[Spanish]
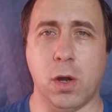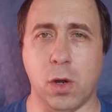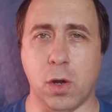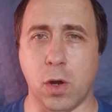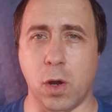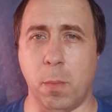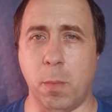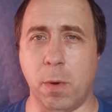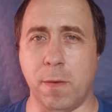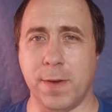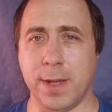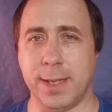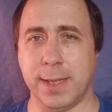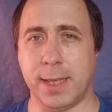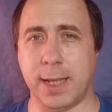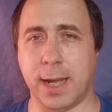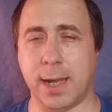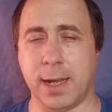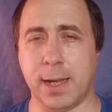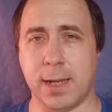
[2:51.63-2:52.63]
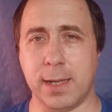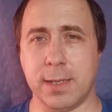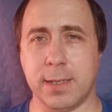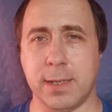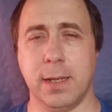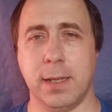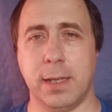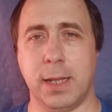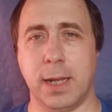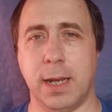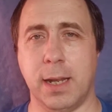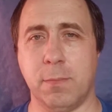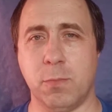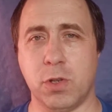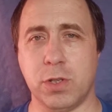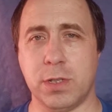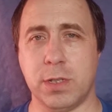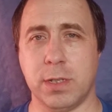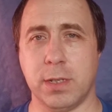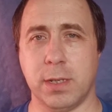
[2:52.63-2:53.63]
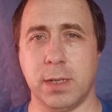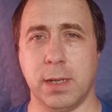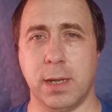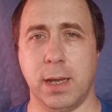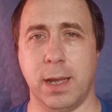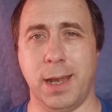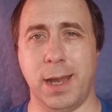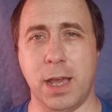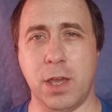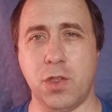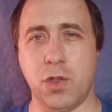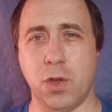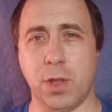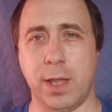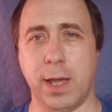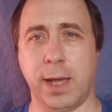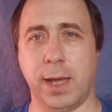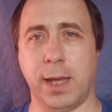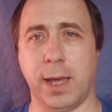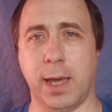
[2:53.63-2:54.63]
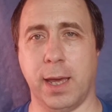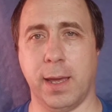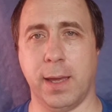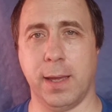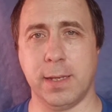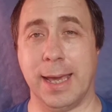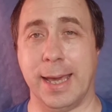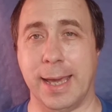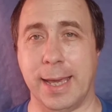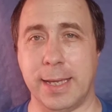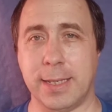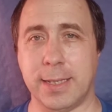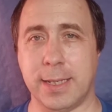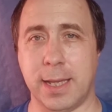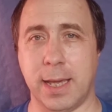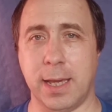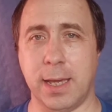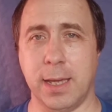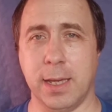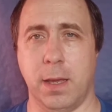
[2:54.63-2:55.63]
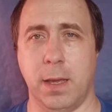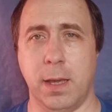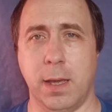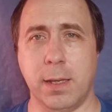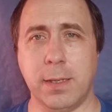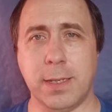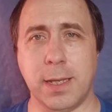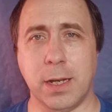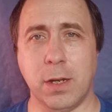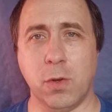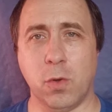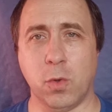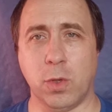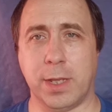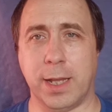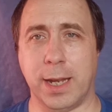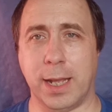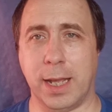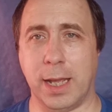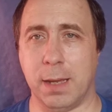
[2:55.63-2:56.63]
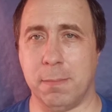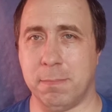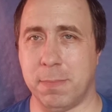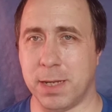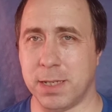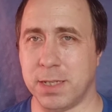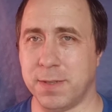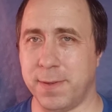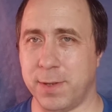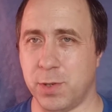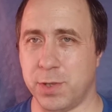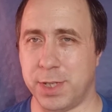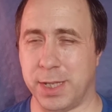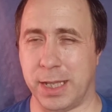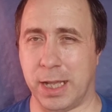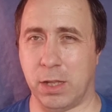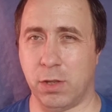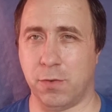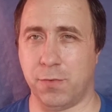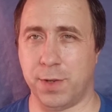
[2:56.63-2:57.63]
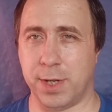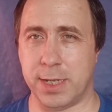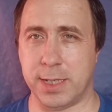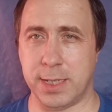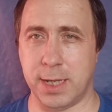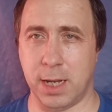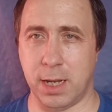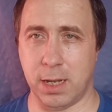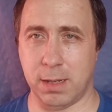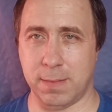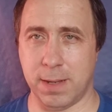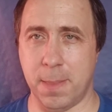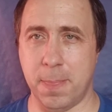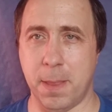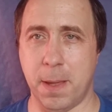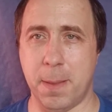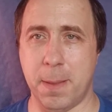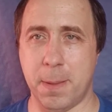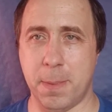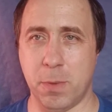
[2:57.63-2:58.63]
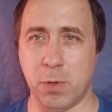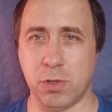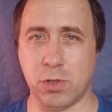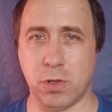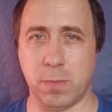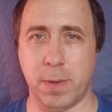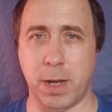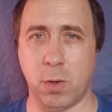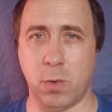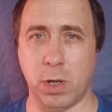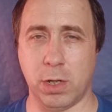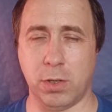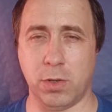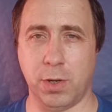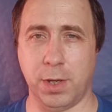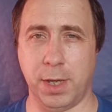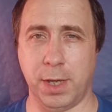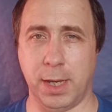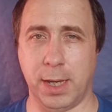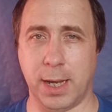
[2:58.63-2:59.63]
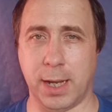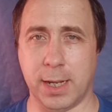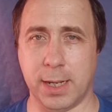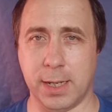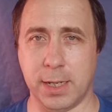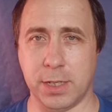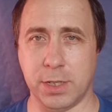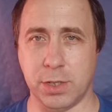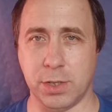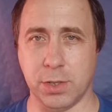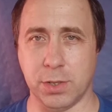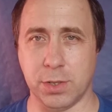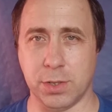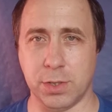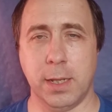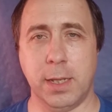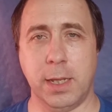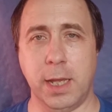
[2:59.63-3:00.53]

Como ventajas tenemos el hecho de que este es el router que más velocidad ofrece en la banda de 2,4 GHz.